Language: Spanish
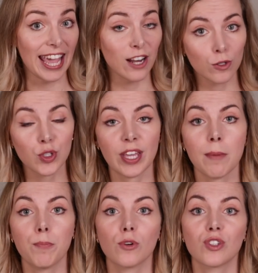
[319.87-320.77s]
En los
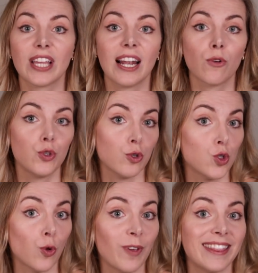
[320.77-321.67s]
tiempos de la Unión
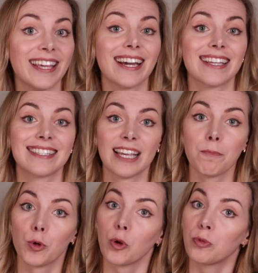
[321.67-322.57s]
Soviética se
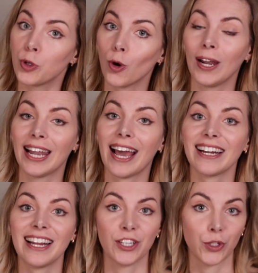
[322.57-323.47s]
prohibió la
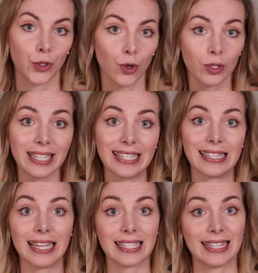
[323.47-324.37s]
religión
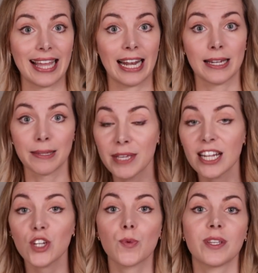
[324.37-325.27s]
y desde el
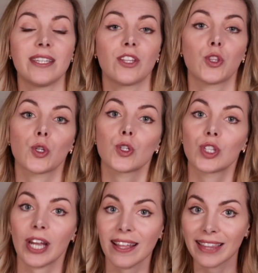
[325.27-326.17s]

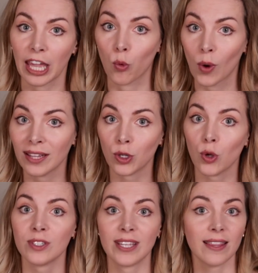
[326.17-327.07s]

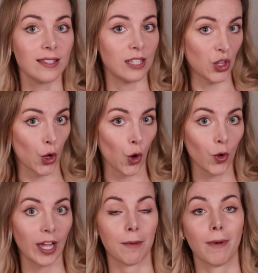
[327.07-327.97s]
1934 se
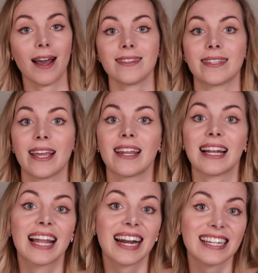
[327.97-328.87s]
decidió que va a ser
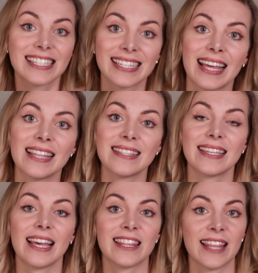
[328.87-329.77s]
la
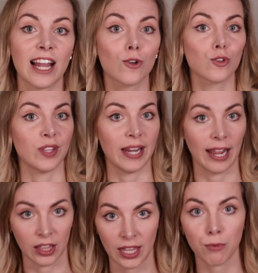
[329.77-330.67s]
residencia de los
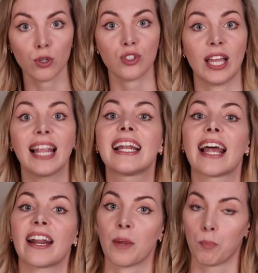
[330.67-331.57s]
directivos de
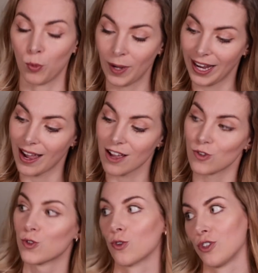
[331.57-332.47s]
la República
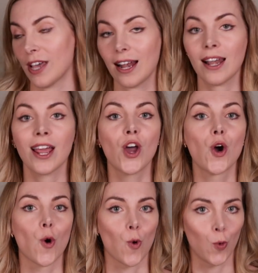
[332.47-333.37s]
Social
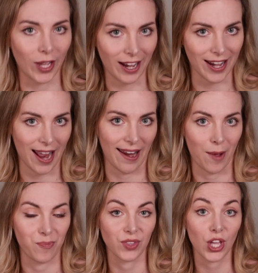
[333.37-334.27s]
Ucraniana.